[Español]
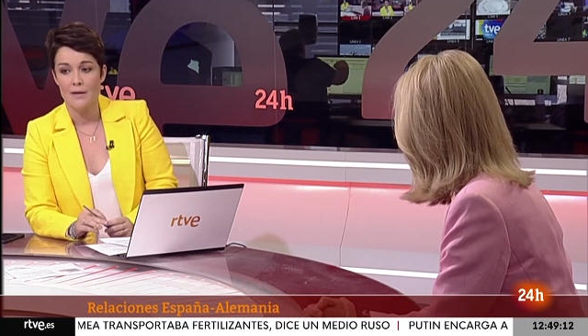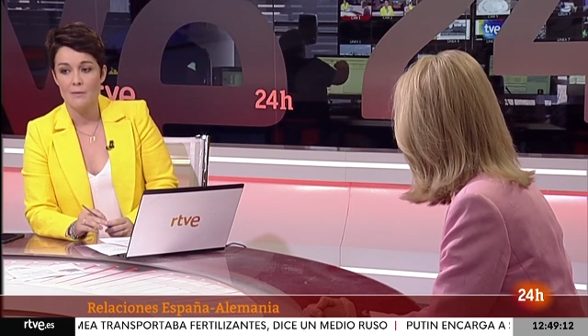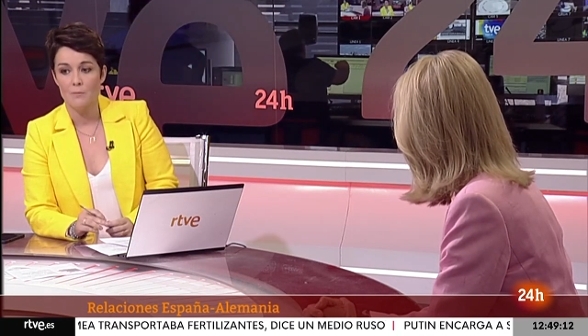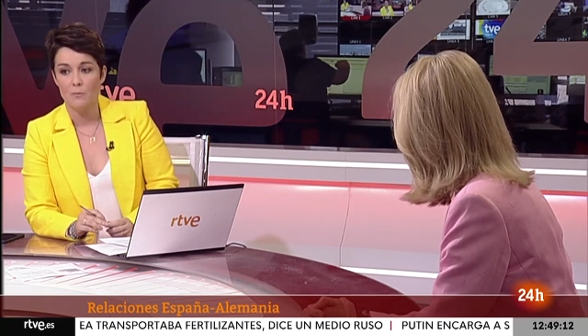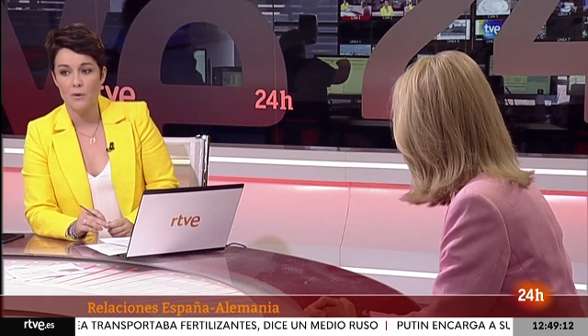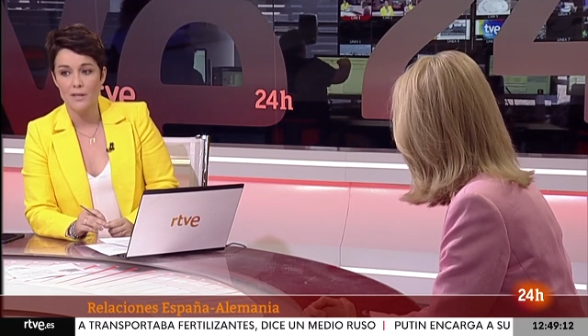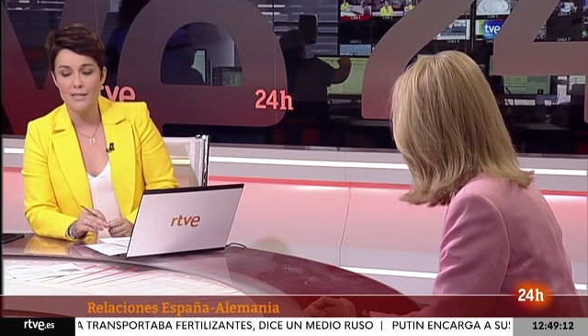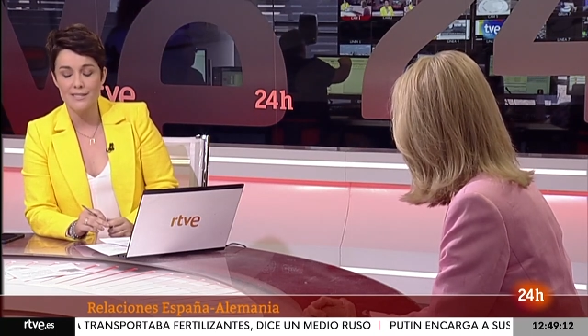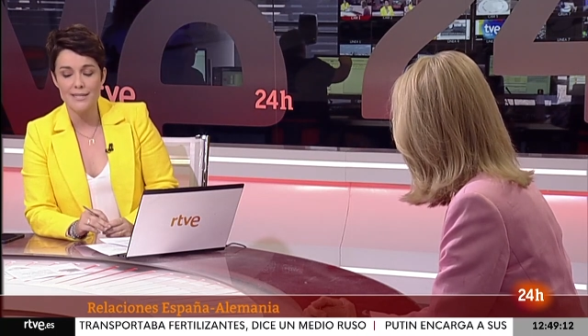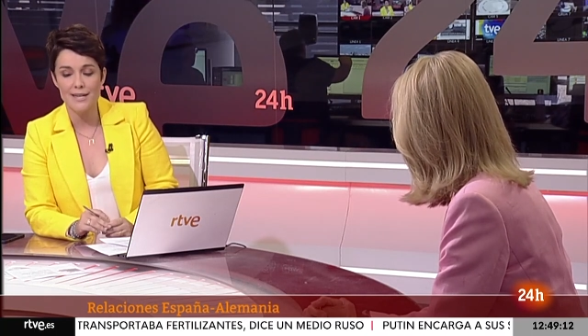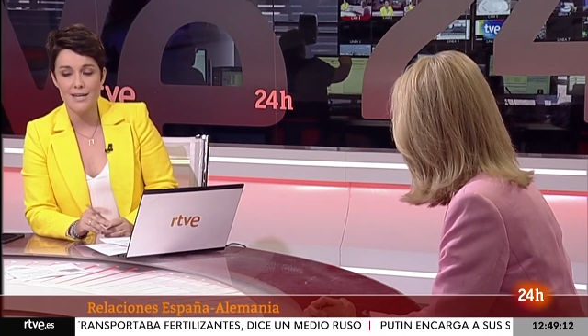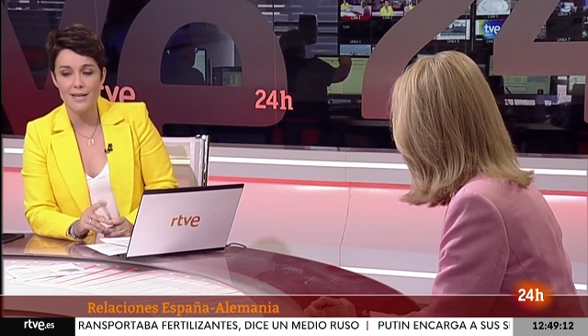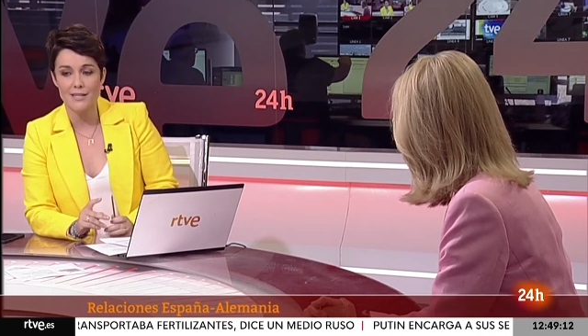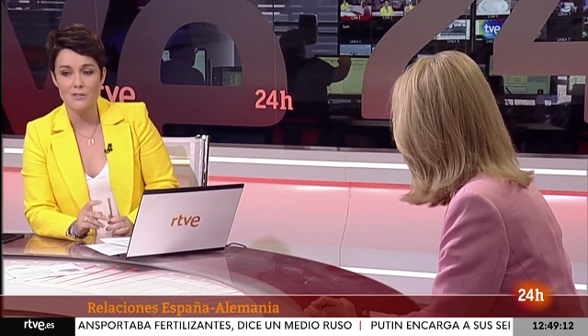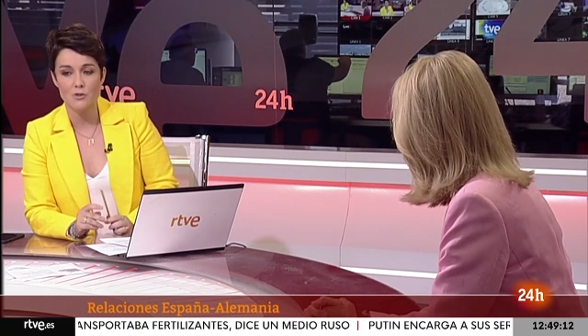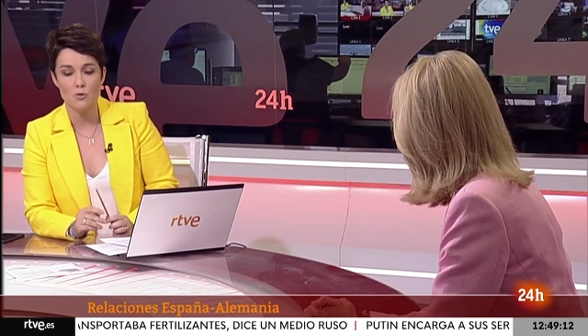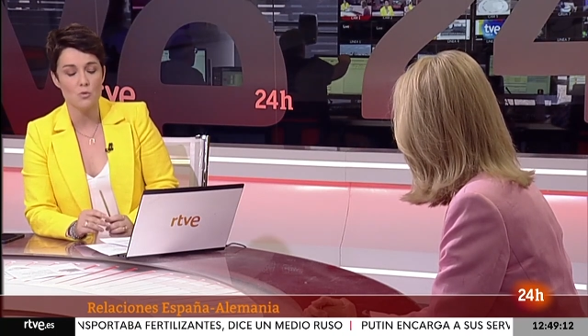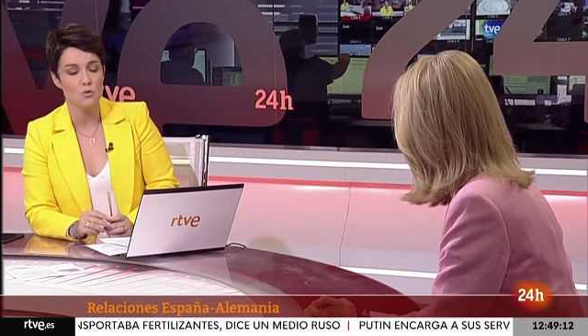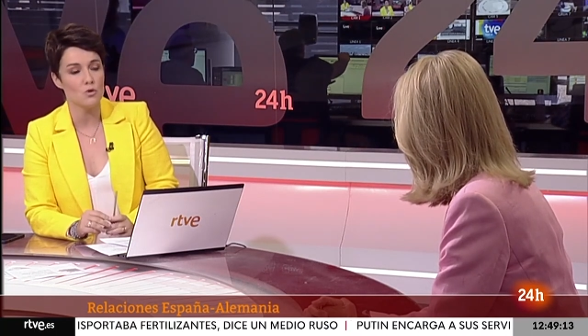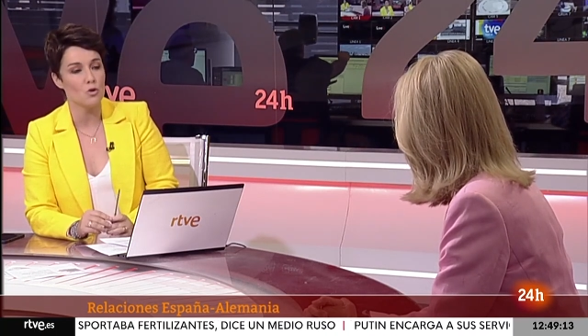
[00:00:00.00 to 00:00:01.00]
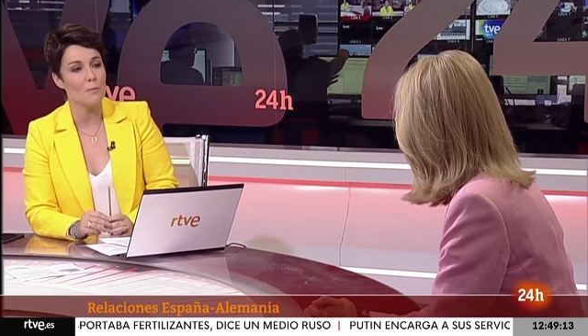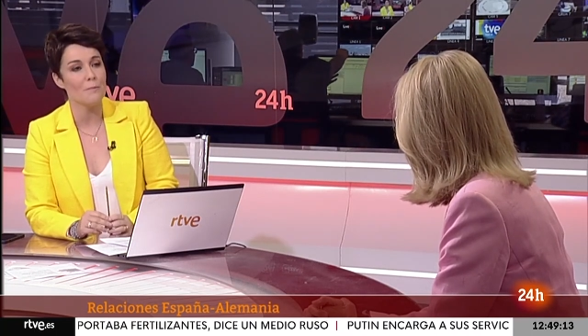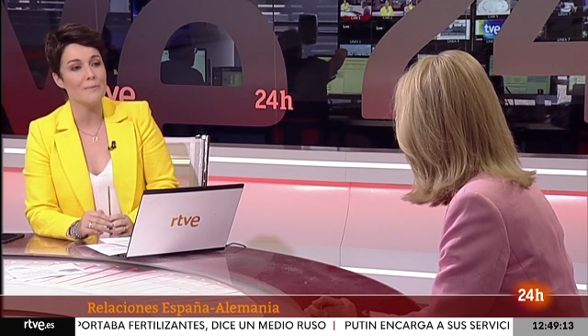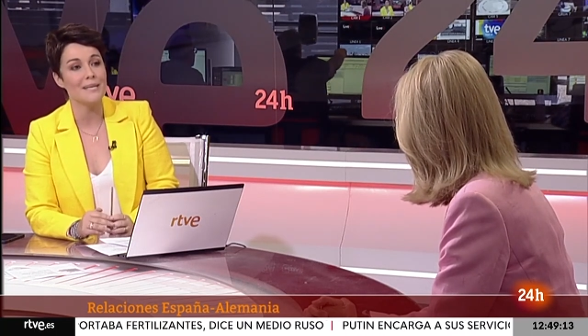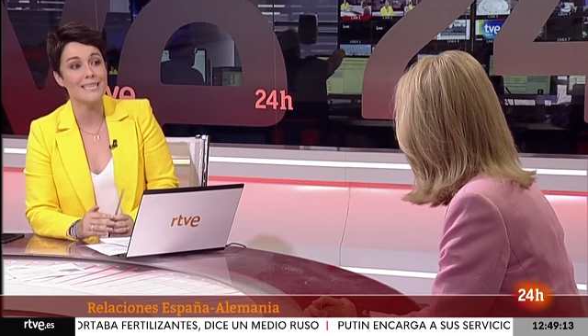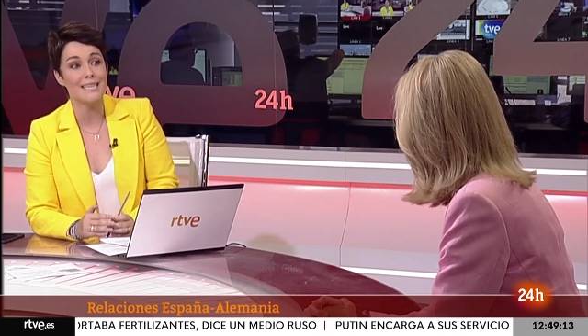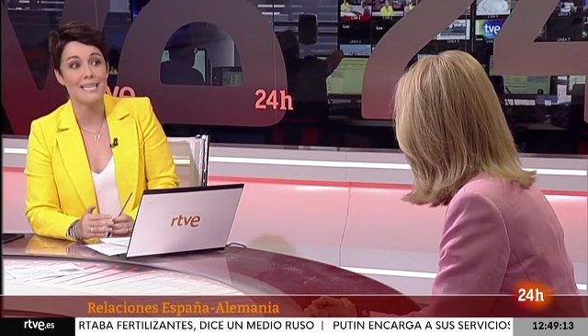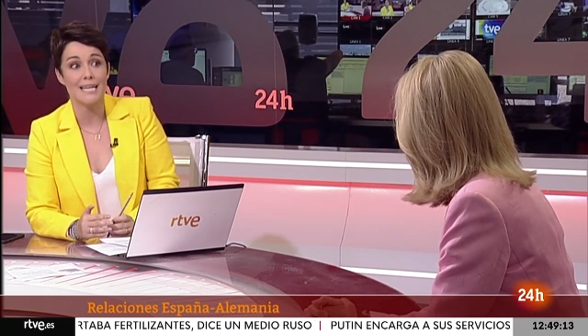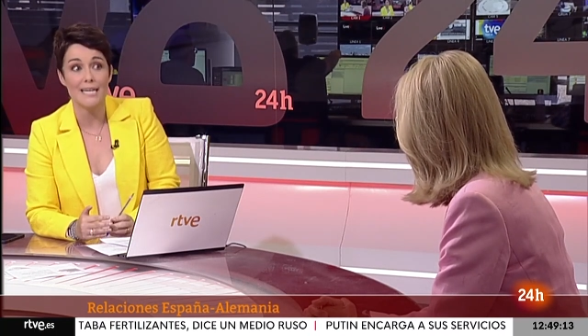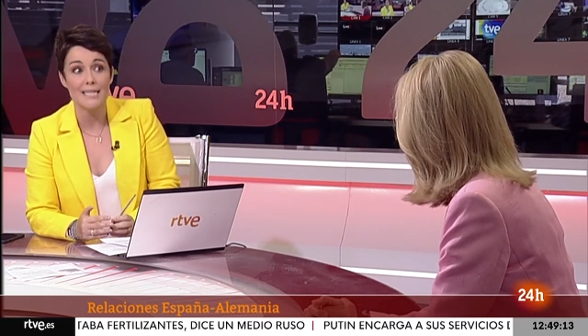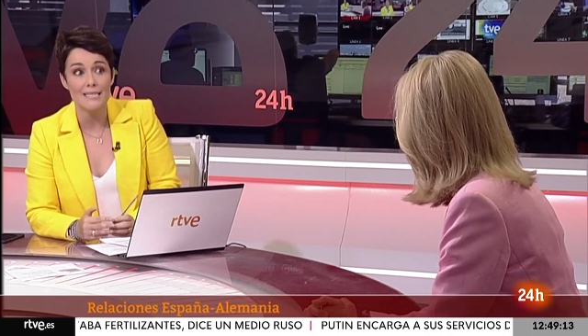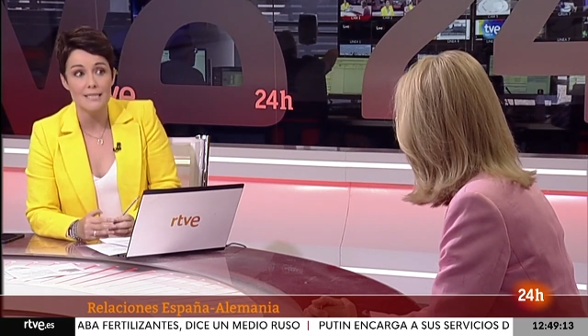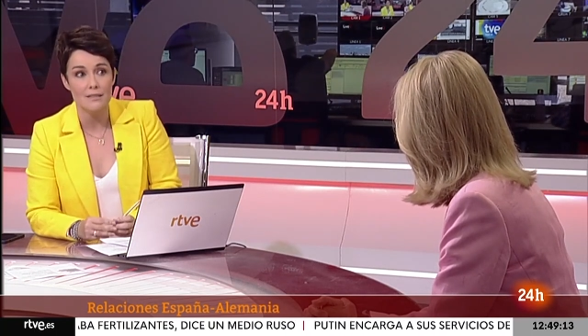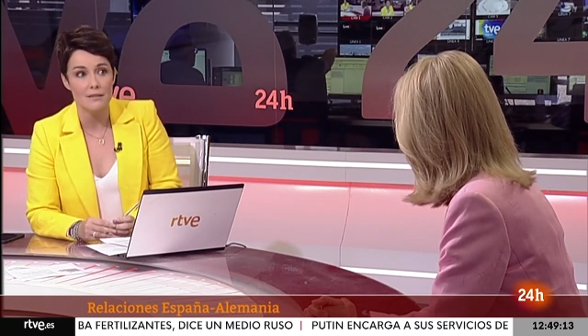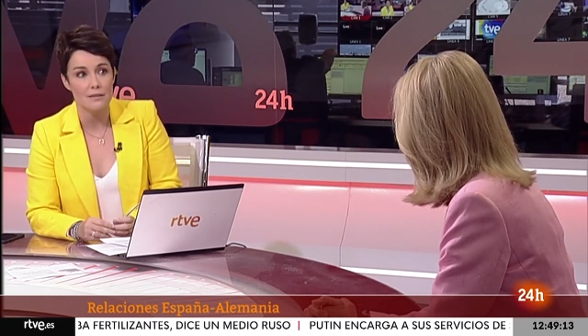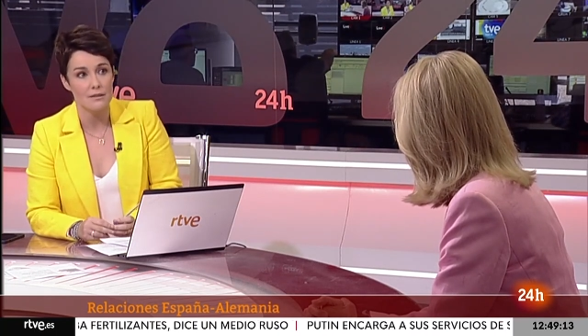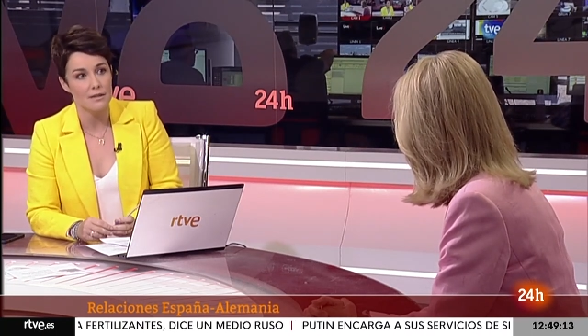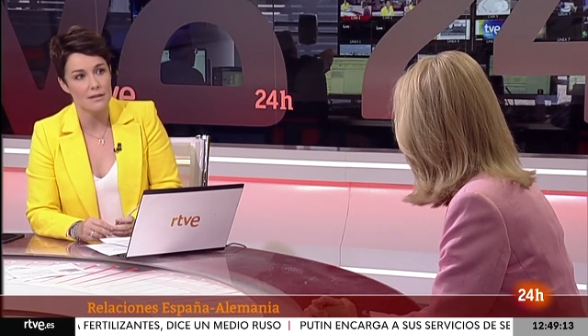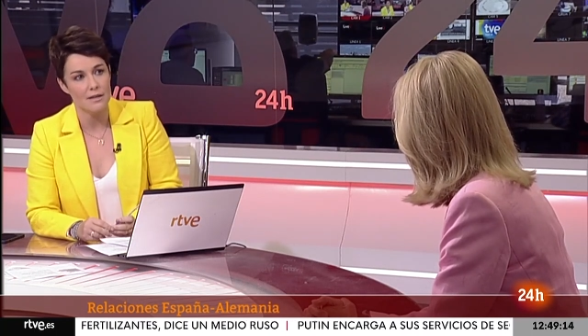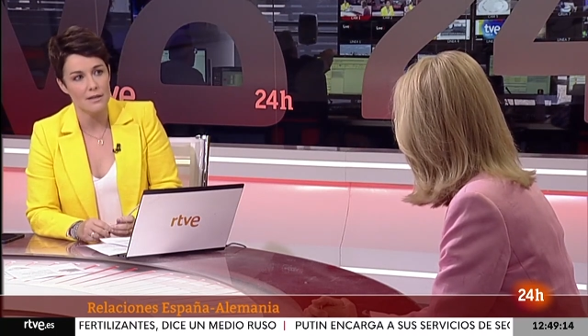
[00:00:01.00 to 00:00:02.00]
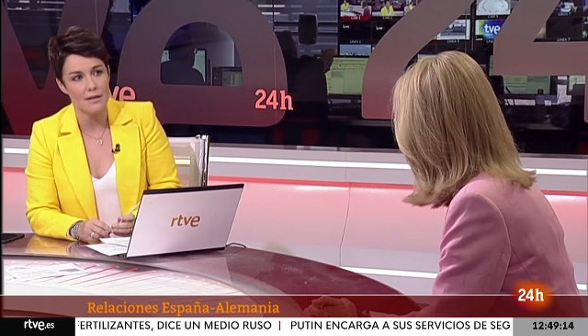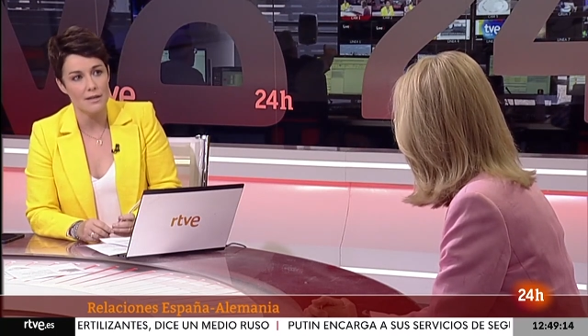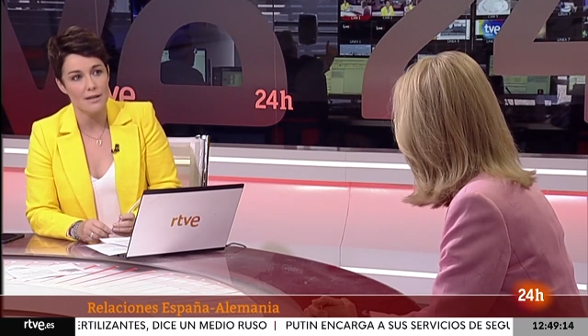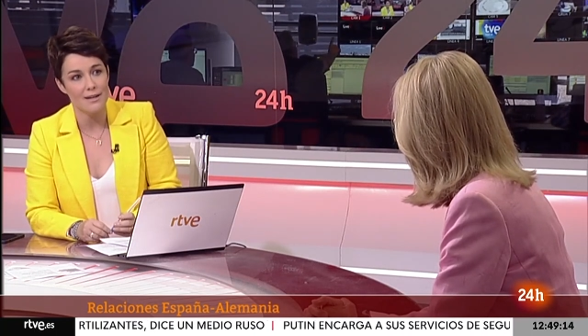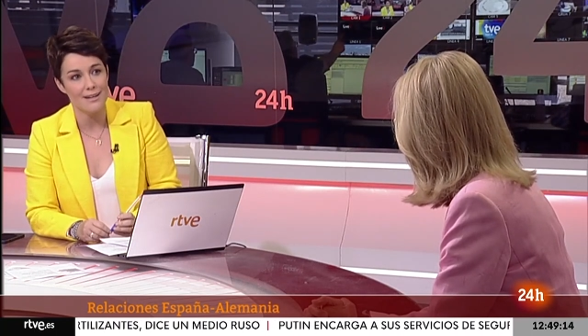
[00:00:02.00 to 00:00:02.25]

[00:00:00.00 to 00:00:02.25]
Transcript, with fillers: ¿Puede ser el gasoducto MidCat eh,